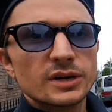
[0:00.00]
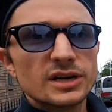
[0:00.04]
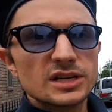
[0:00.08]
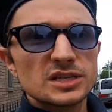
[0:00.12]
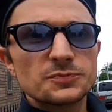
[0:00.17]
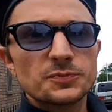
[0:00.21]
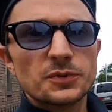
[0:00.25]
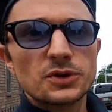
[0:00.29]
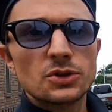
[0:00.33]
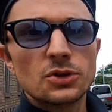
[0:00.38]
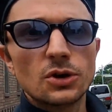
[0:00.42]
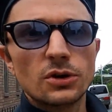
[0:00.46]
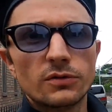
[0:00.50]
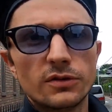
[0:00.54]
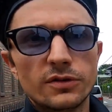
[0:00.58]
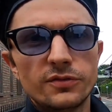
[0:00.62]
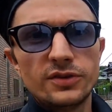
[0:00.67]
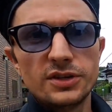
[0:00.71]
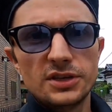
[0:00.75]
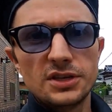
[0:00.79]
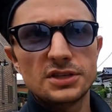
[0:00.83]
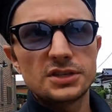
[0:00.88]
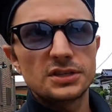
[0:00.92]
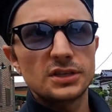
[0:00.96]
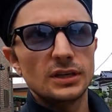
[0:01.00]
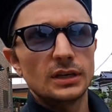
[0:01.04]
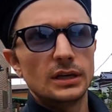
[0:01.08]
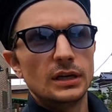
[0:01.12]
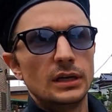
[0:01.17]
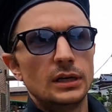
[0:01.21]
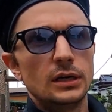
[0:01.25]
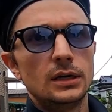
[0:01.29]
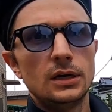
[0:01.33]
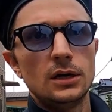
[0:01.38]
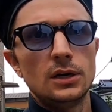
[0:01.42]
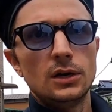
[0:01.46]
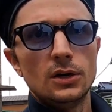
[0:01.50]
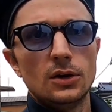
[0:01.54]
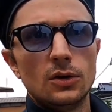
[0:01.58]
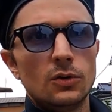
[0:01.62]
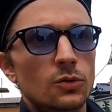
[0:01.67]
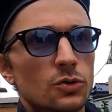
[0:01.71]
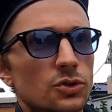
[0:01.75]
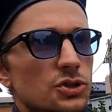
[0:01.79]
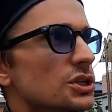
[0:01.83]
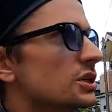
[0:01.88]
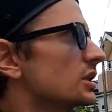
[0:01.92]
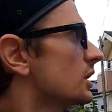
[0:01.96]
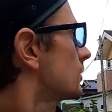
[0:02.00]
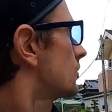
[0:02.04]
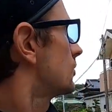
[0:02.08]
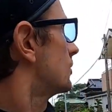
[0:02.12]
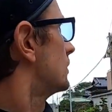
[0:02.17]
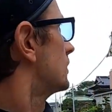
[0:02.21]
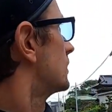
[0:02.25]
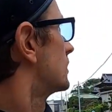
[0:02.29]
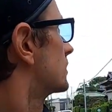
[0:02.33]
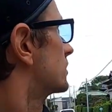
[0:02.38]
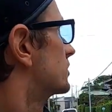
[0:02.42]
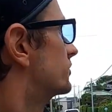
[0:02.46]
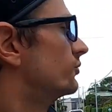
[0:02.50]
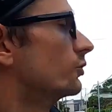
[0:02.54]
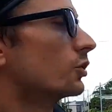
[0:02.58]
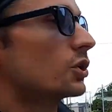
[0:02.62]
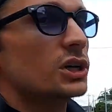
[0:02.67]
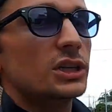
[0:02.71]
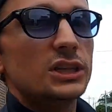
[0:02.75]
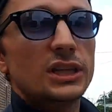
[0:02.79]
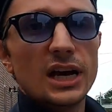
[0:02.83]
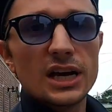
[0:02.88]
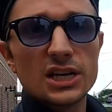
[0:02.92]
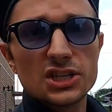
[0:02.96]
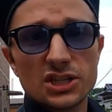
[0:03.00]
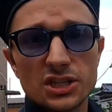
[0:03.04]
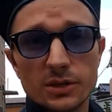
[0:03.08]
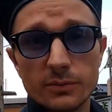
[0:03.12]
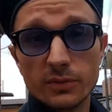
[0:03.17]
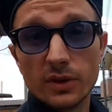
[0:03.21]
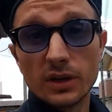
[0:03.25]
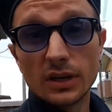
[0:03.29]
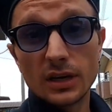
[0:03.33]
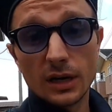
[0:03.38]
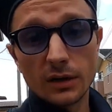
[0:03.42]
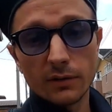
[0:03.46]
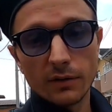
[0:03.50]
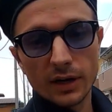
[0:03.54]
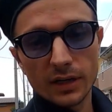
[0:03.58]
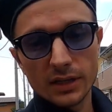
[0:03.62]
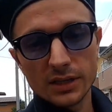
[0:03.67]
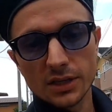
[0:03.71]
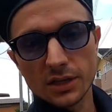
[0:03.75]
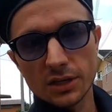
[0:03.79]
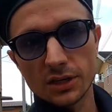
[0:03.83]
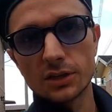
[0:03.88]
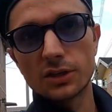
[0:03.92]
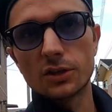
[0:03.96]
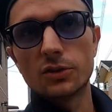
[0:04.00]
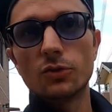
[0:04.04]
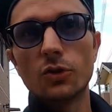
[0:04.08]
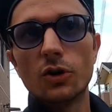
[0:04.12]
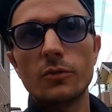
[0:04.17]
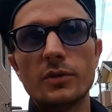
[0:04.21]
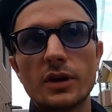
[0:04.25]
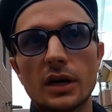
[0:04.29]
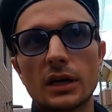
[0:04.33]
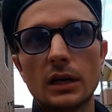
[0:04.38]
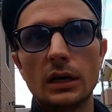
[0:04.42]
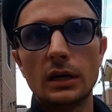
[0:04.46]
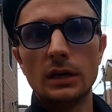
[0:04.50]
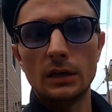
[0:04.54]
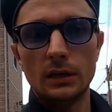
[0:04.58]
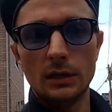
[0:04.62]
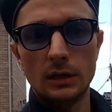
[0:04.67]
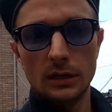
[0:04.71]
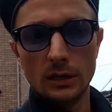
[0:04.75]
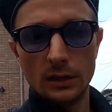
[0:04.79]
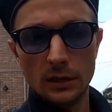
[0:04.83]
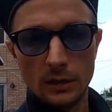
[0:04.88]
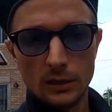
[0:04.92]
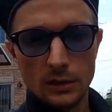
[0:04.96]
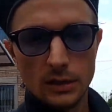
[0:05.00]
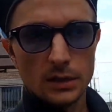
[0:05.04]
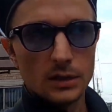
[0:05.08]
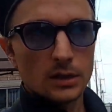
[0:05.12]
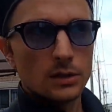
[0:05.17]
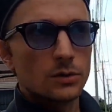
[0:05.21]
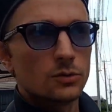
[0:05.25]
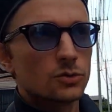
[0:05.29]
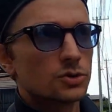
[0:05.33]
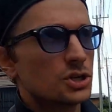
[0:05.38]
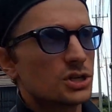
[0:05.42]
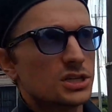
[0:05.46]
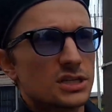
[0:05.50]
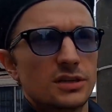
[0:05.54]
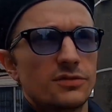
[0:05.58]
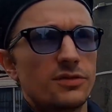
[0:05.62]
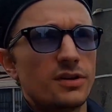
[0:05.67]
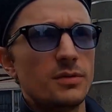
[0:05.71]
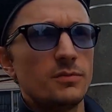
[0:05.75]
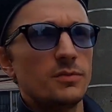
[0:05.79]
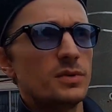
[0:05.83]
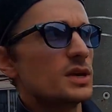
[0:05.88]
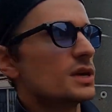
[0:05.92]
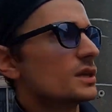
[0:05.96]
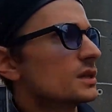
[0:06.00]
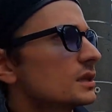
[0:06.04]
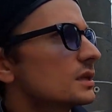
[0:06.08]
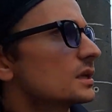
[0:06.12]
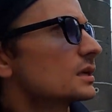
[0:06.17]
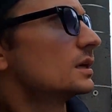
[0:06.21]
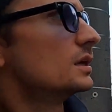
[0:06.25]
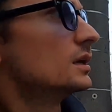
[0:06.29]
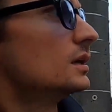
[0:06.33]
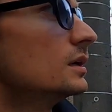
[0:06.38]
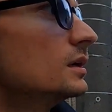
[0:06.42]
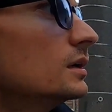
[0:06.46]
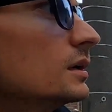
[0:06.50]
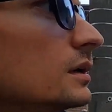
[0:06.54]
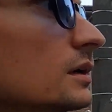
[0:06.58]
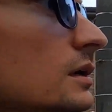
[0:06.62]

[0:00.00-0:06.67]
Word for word: за моей спиной вы видите уже такой двухэтажный многоквартирный домик, уже современный.